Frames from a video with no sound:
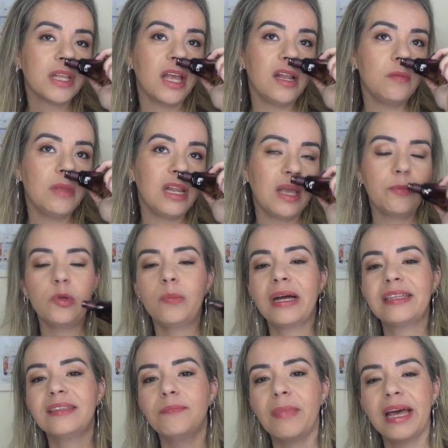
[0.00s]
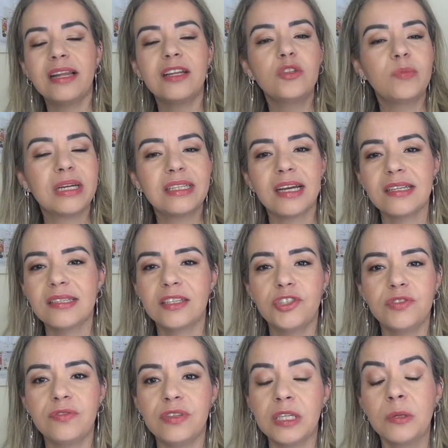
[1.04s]
Ele me lembra uma bela de uma taça
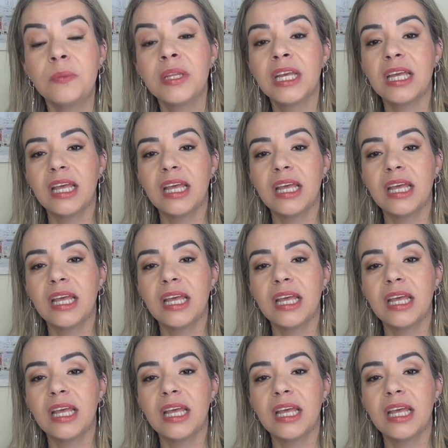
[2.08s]
de vinho.